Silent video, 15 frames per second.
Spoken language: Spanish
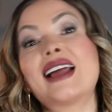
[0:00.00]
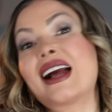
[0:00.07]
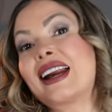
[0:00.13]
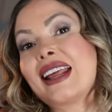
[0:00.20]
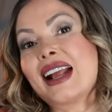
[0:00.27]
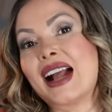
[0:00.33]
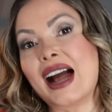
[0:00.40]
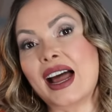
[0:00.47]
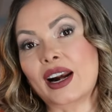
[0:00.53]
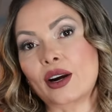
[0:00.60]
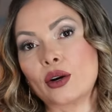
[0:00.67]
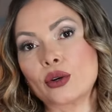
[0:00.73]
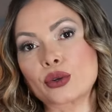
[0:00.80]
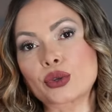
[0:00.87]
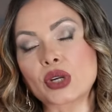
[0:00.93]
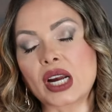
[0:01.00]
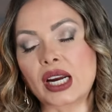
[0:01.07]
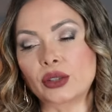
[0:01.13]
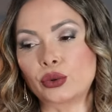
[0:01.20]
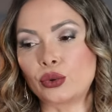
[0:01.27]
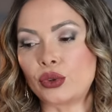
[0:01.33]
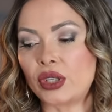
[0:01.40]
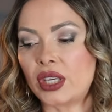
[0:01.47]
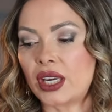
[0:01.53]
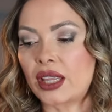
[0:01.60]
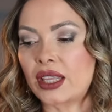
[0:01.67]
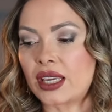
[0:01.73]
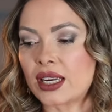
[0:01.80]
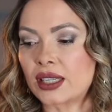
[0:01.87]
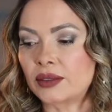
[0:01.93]
agregarlos a tu día a
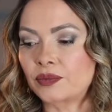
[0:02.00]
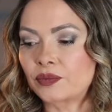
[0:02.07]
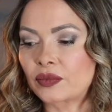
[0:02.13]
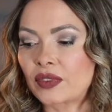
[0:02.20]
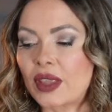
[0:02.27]
día,